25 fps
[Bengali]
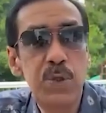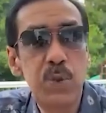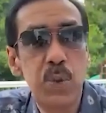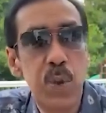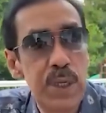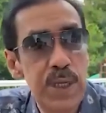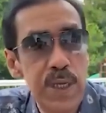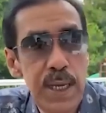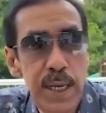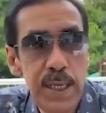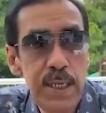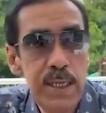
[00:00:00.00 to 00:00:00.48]
চলে
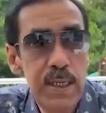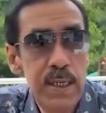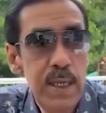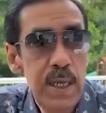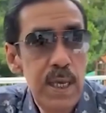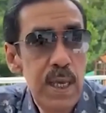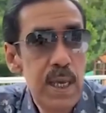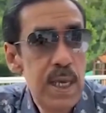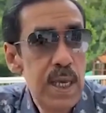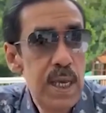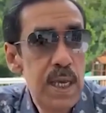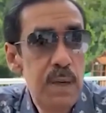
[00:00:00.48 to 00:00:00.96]
যায়
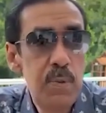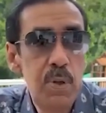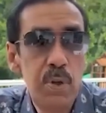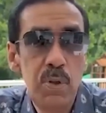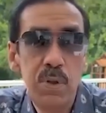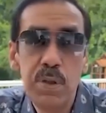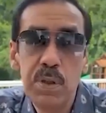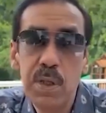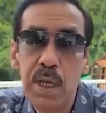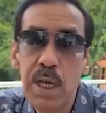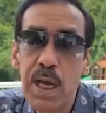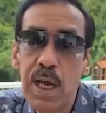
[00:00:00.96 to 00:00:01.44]
এবং
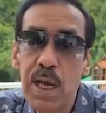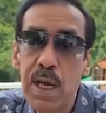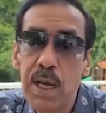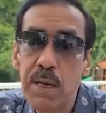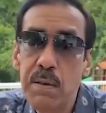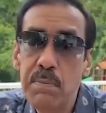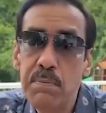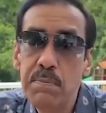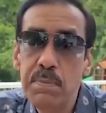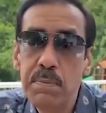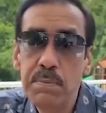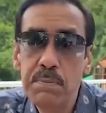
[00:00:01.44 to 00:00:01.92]

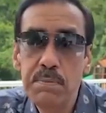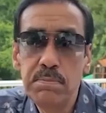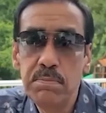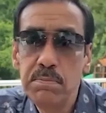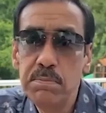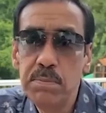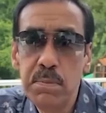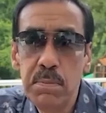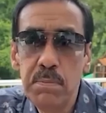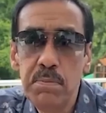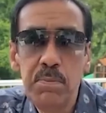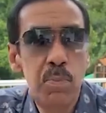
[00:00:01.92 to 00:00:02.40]

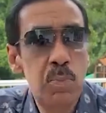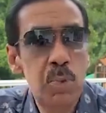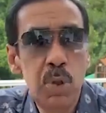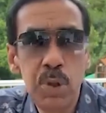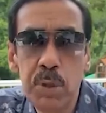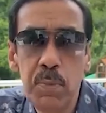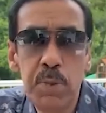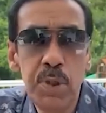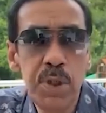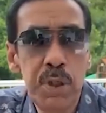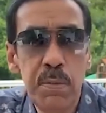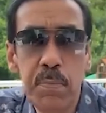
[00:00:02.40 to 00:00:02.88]

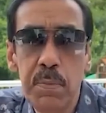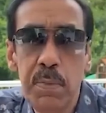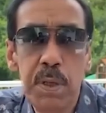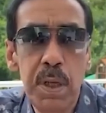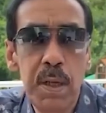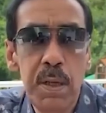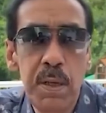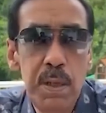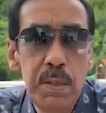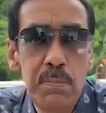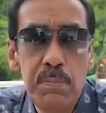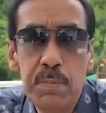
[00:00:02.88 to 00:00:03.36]
মোটামুটি
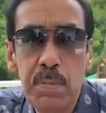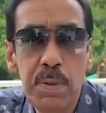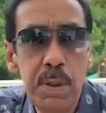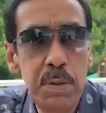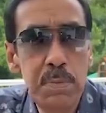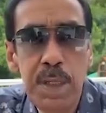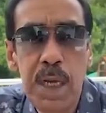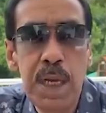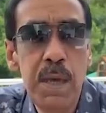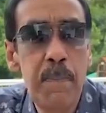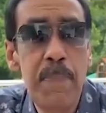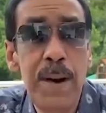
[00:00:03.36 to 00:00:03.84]

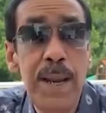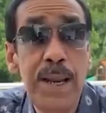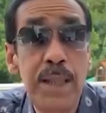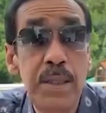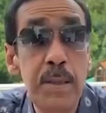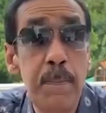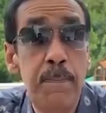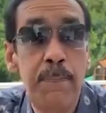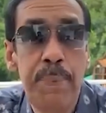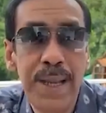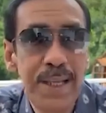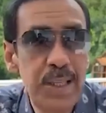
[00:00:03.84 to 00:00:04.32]
তারা পালাতে
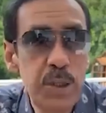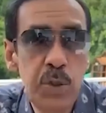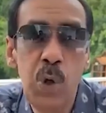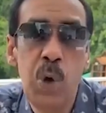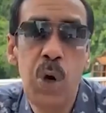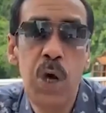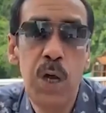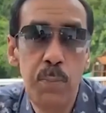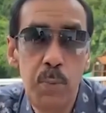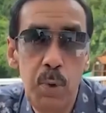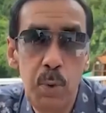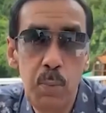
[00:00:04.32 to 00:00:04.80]
বাধ্য
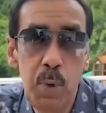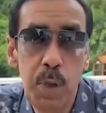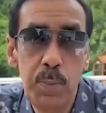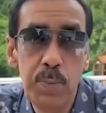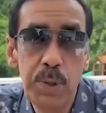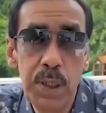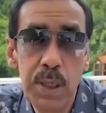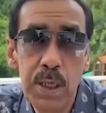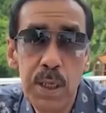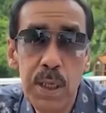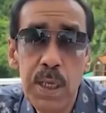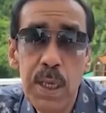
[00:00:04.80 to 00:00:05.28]
হয় বলবো আমি
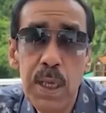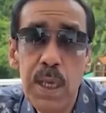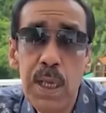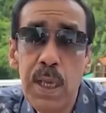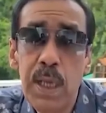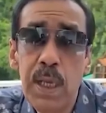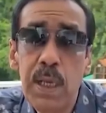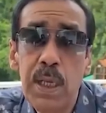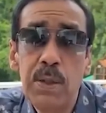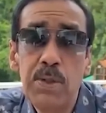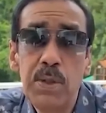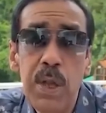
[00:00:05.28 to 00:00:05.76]

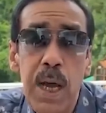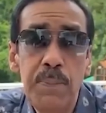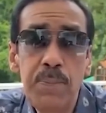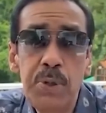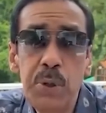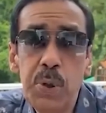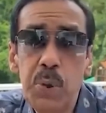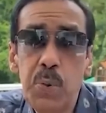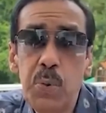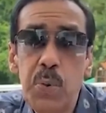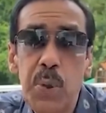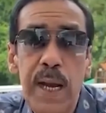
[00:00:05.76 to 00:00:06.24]
তো আমি
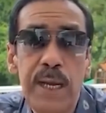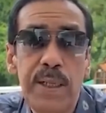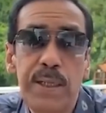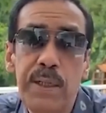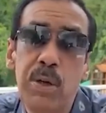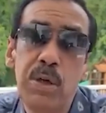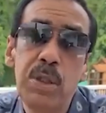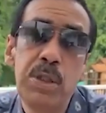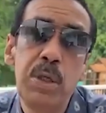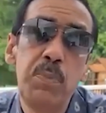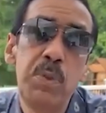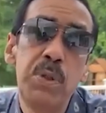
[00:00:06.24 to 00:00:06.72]
শুধু একটা
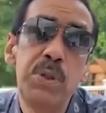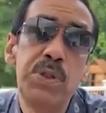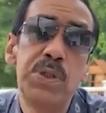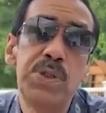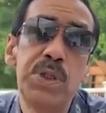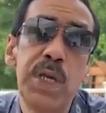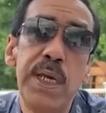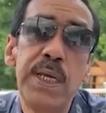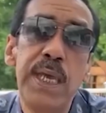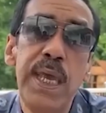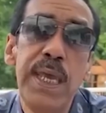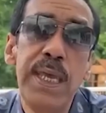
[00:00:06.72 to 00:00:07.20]
কথা বলতে
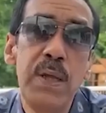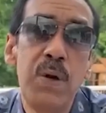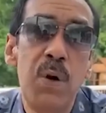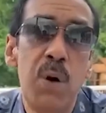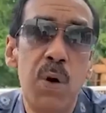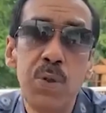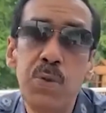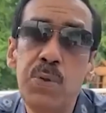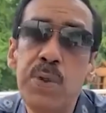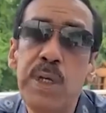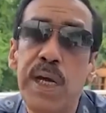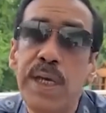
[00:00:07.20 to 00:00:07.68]
চাই এই
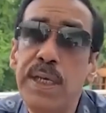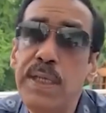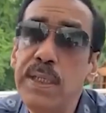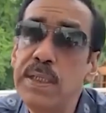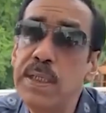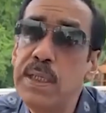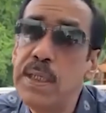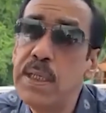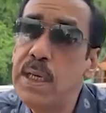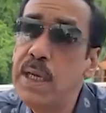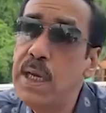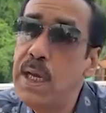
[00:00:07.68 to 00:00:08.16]
ঘটনায়
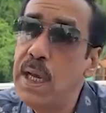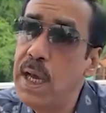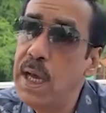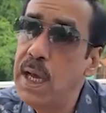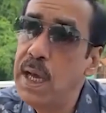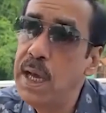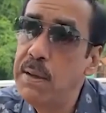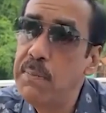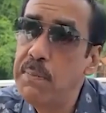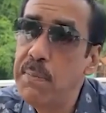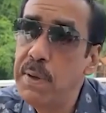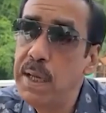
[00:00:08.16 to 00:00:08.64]

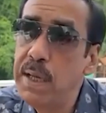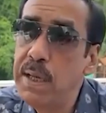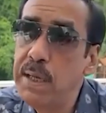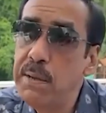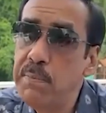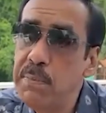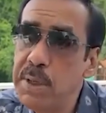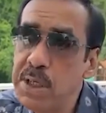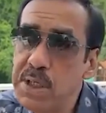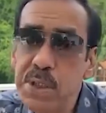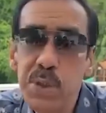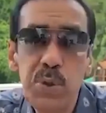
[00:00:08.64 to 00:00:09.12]

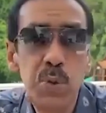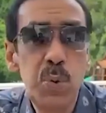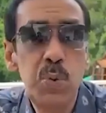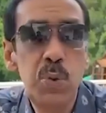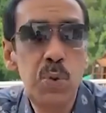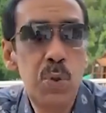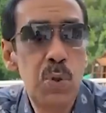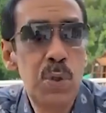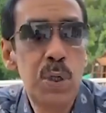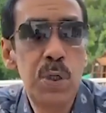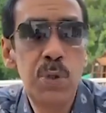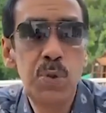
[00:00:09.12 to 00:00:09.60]
বেশ কিছু
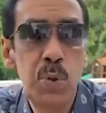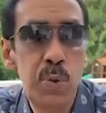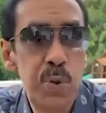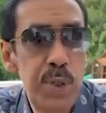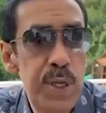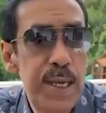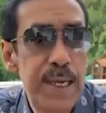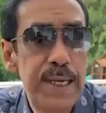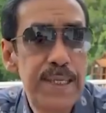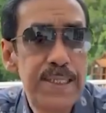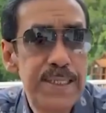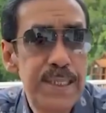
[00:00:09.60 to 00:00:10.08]
উত্তেজনা
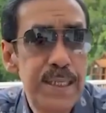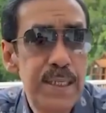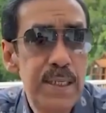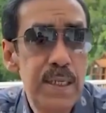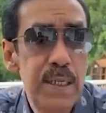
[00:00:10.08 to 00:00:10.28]
ছড়িয়ে গেছে